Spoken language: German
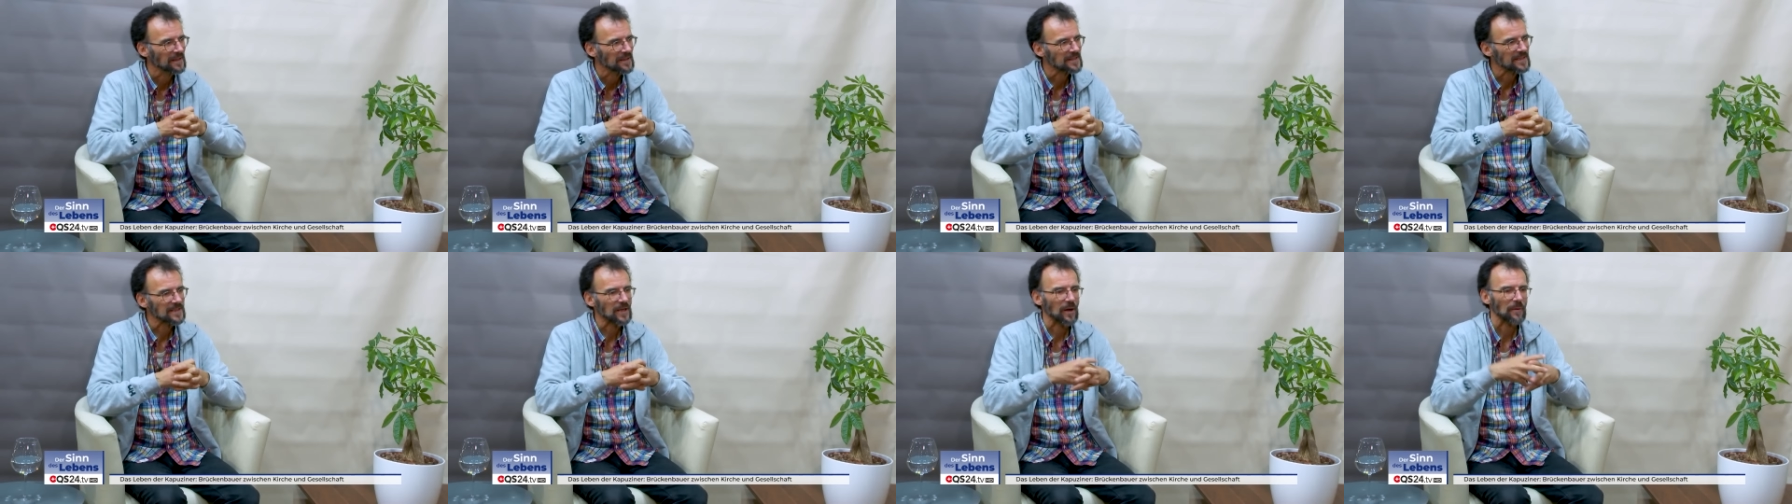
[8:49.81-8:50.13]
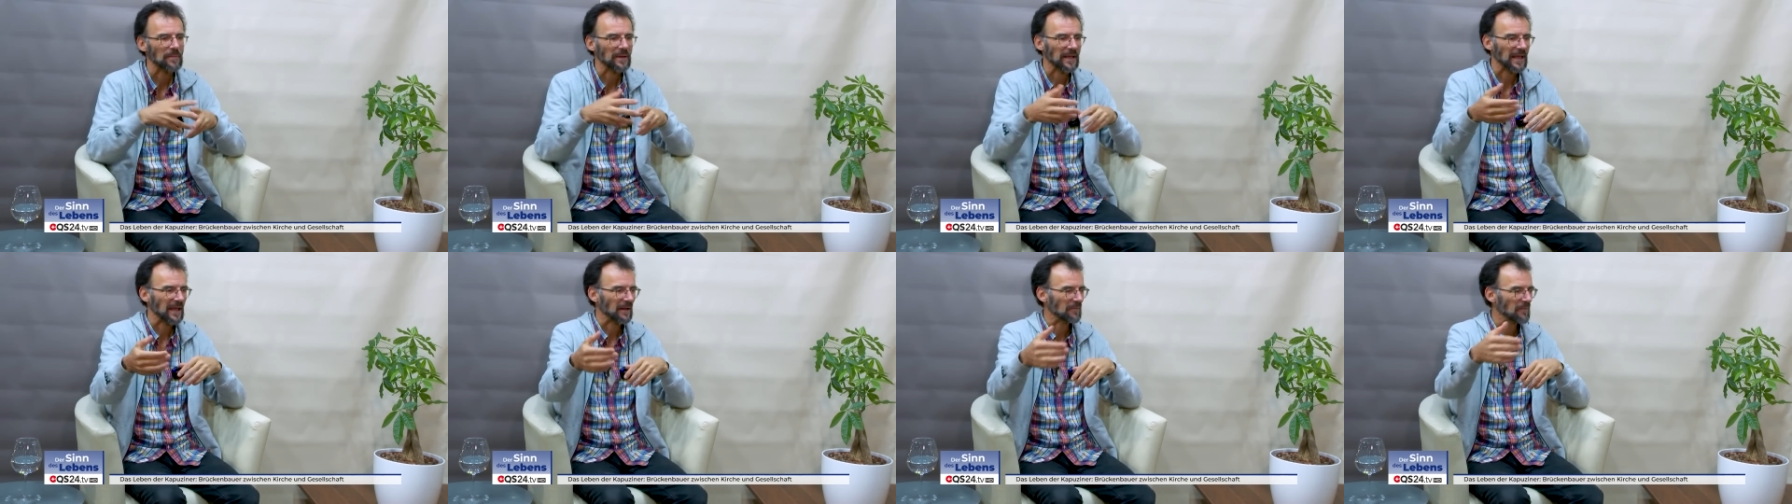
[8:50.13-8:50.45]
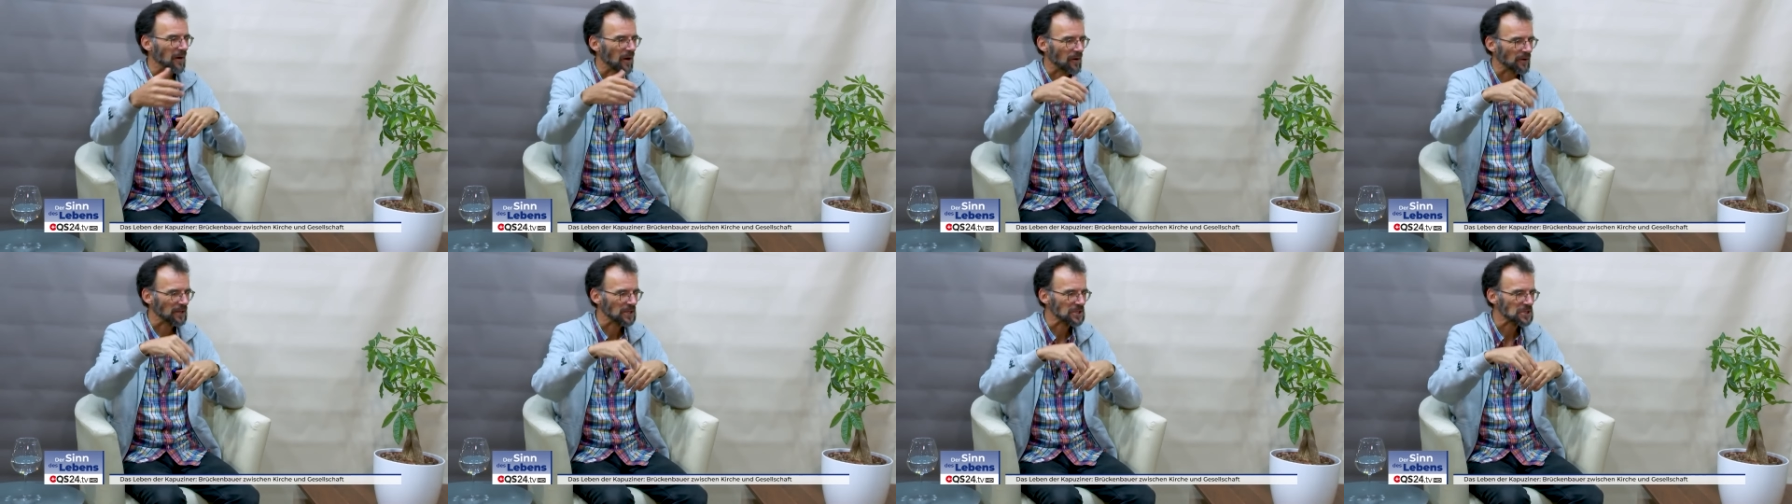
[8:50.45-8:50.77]
Es kamen
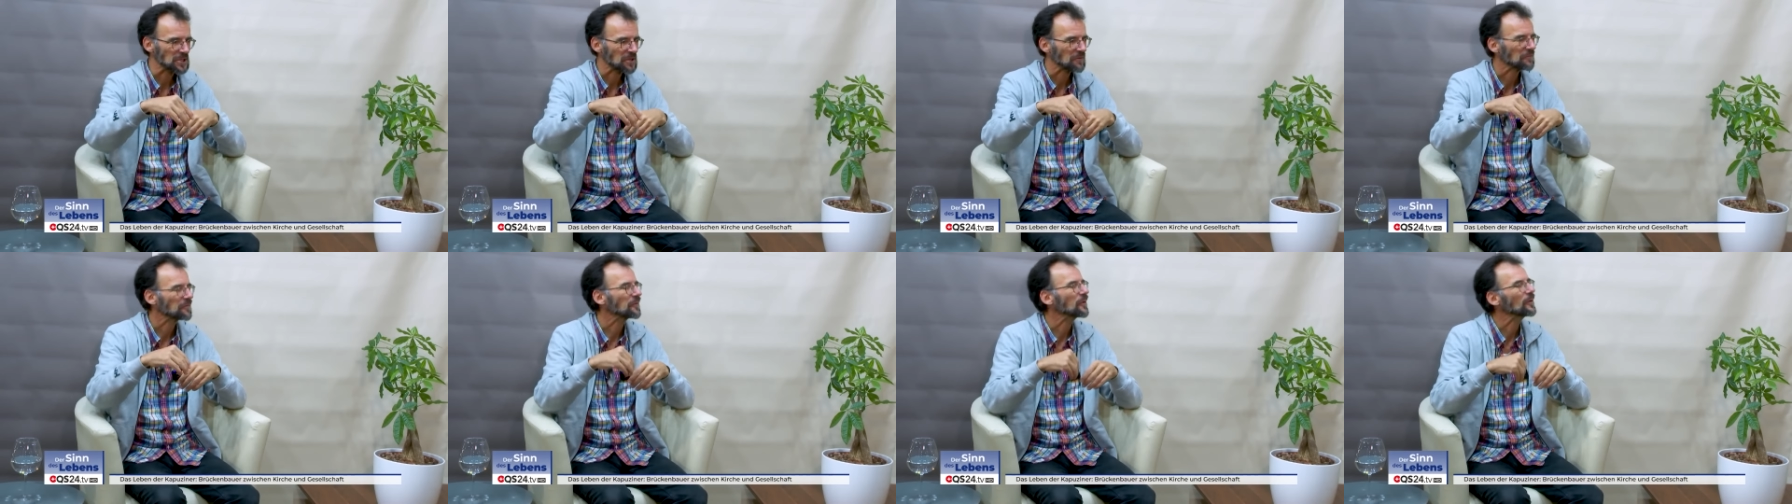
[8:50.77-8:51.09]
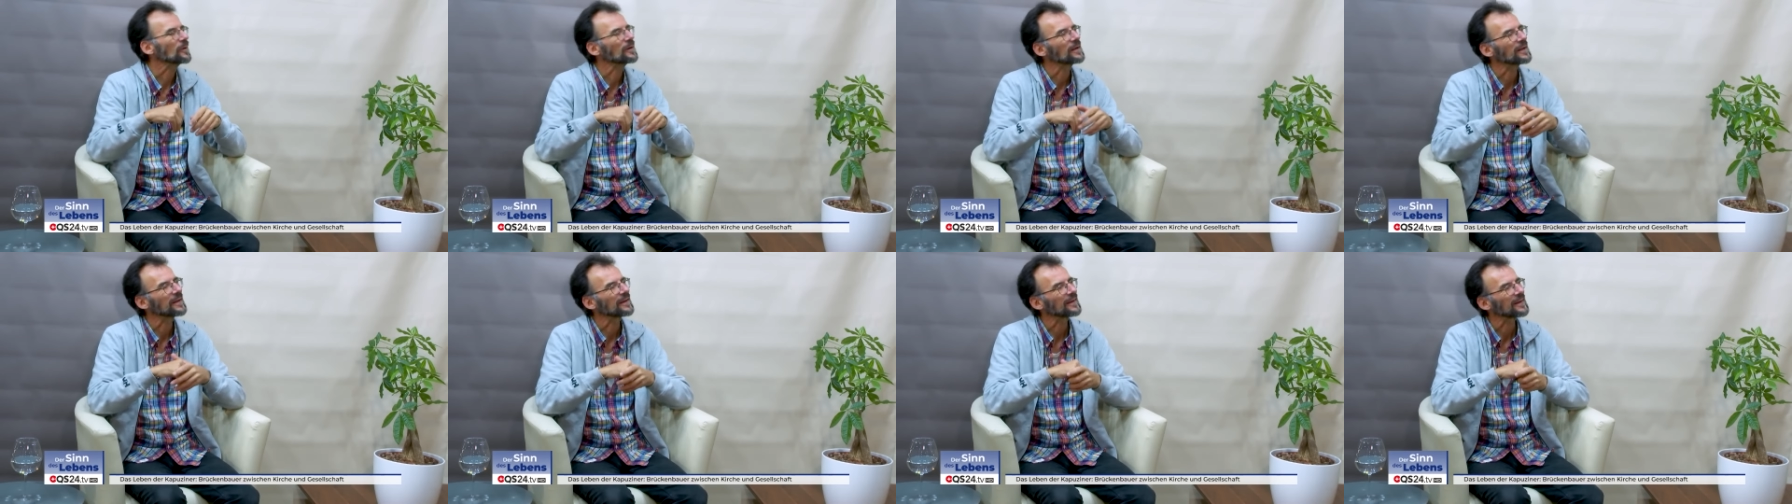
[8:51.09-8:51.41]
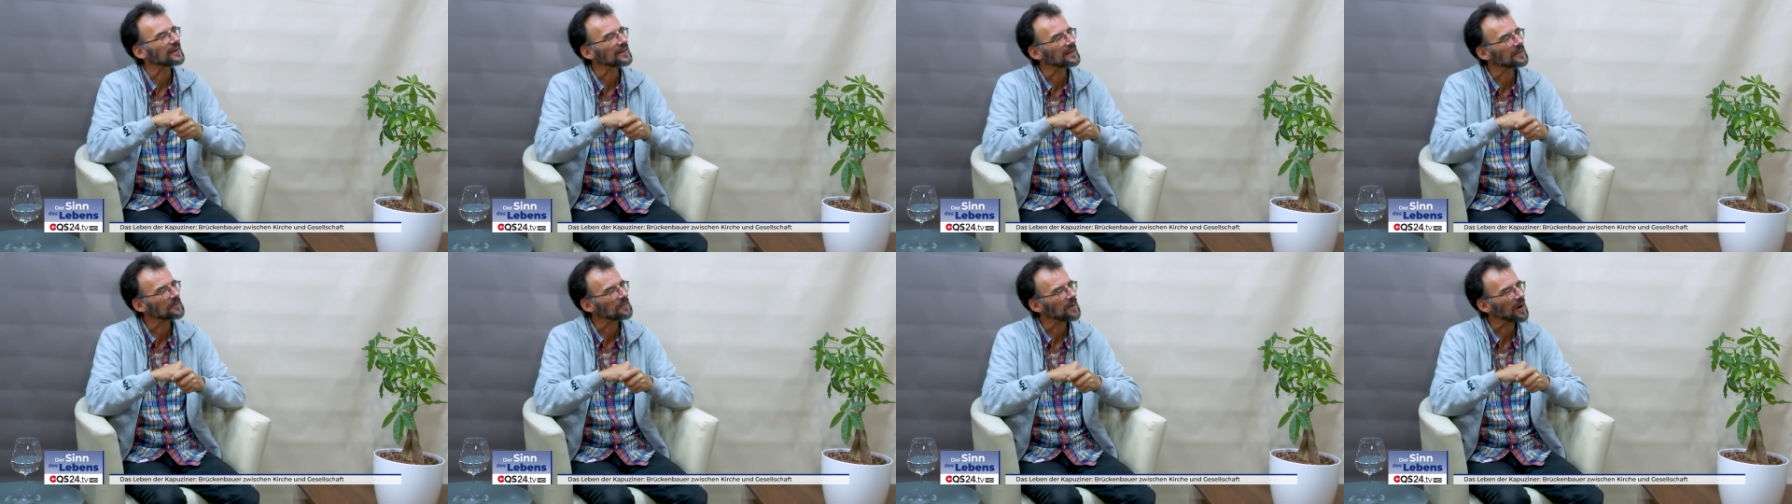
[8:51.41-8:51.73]
germanische
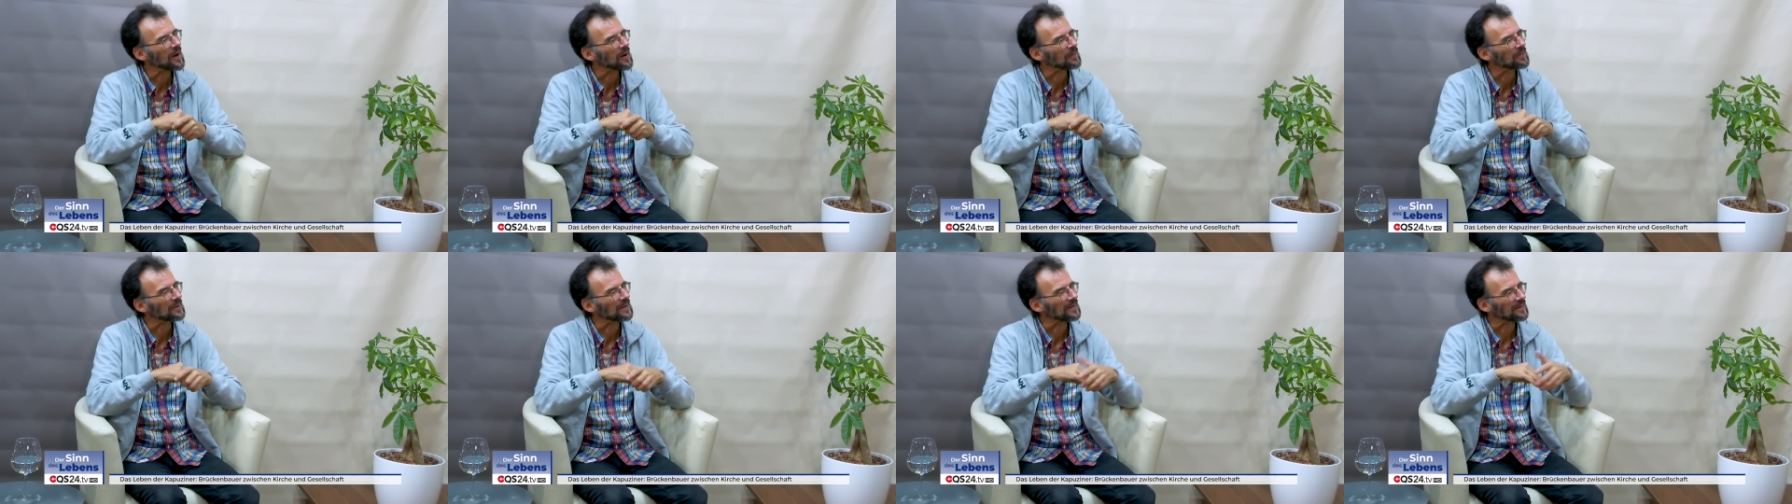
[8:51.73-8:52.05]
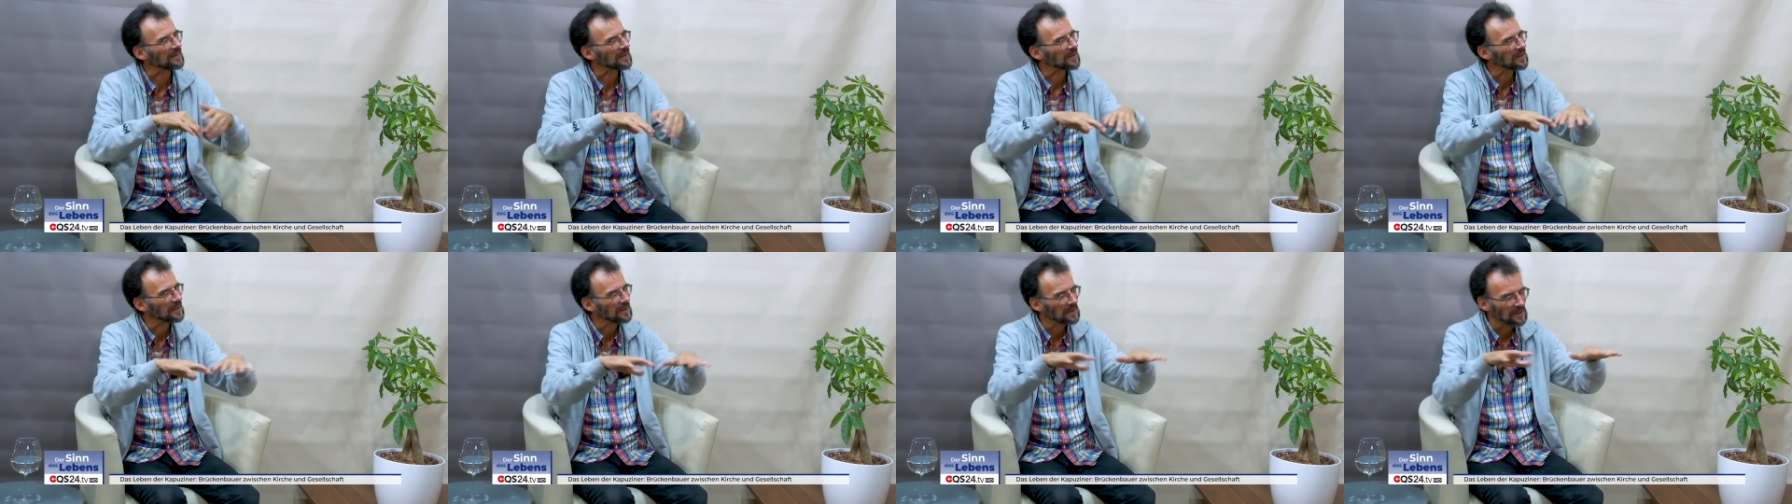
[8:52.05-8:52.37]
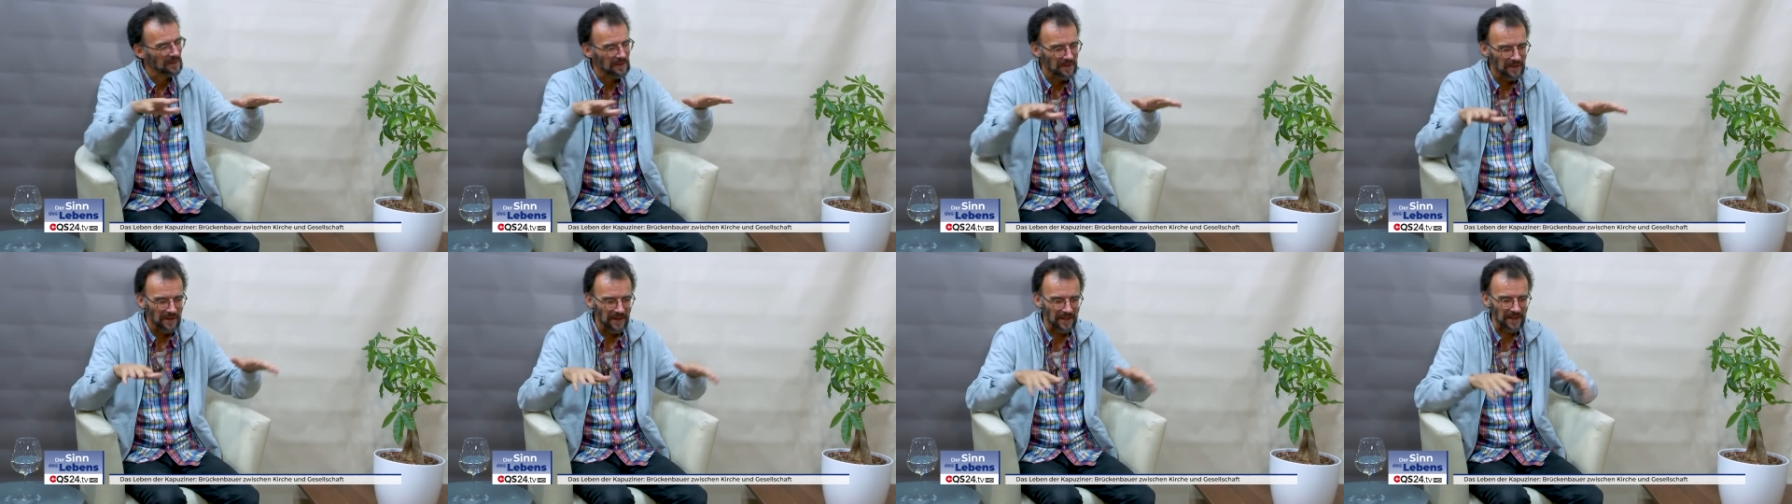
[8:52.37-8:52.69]
Völker, haben
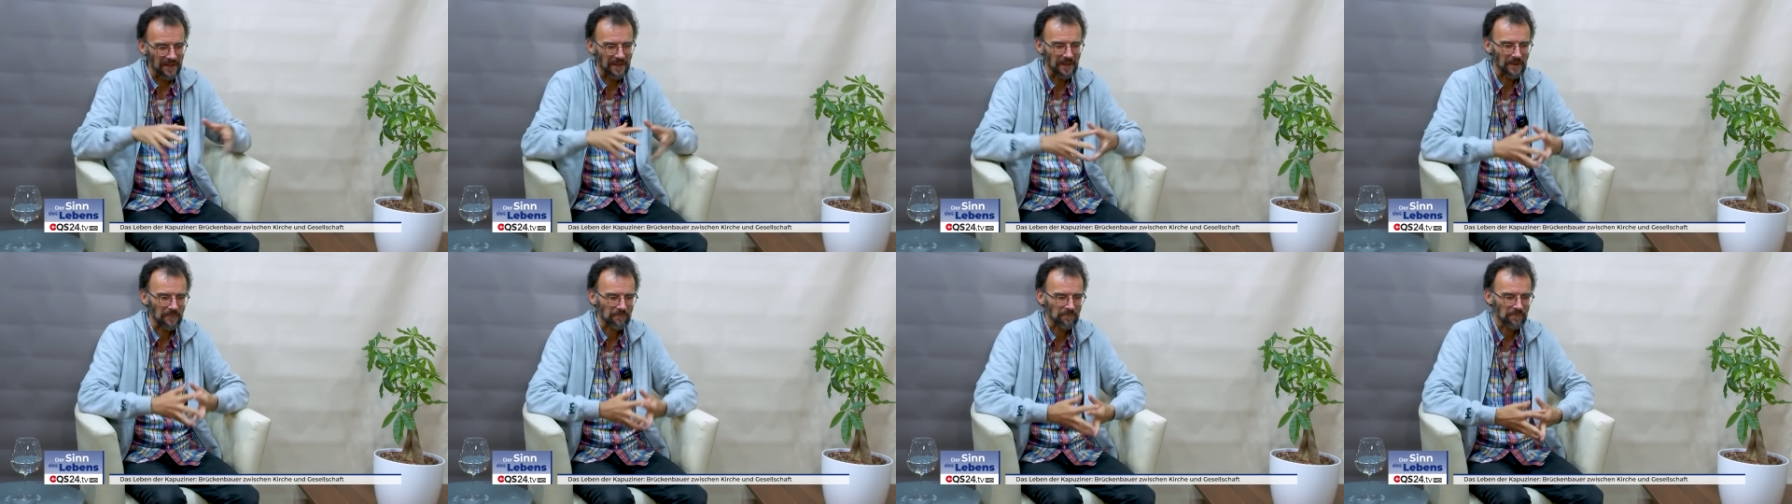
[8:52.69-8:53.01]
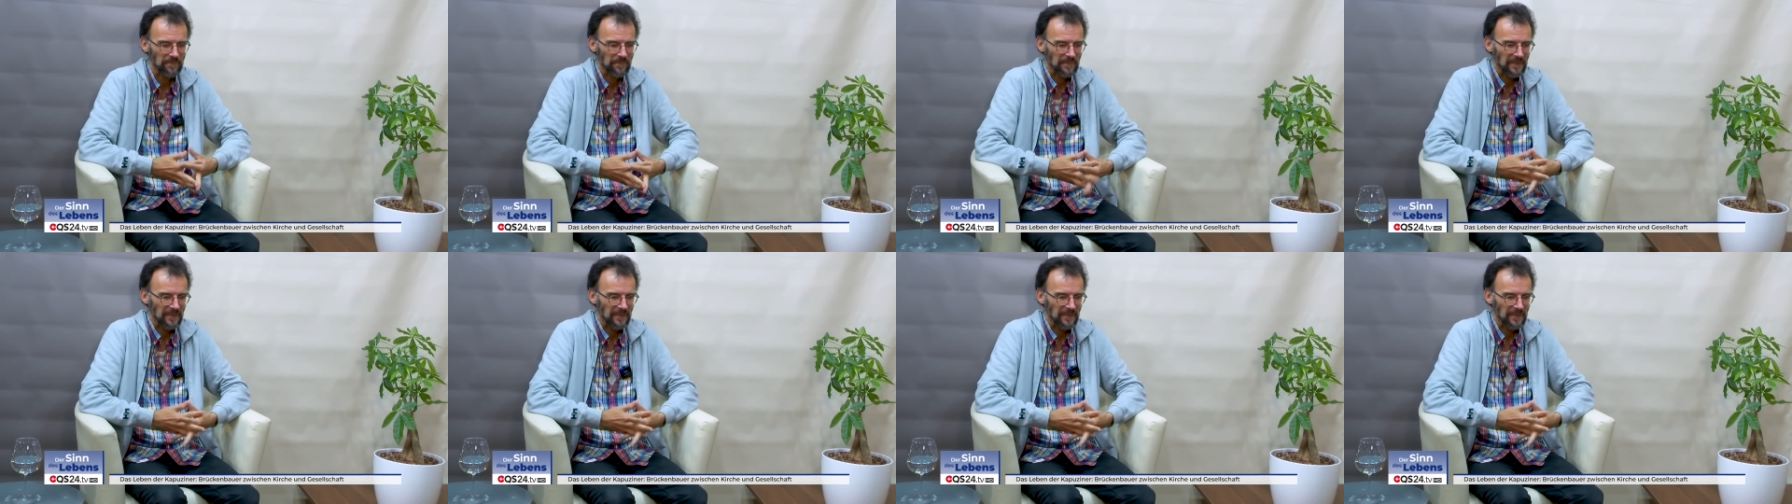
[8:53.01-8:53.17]
äh,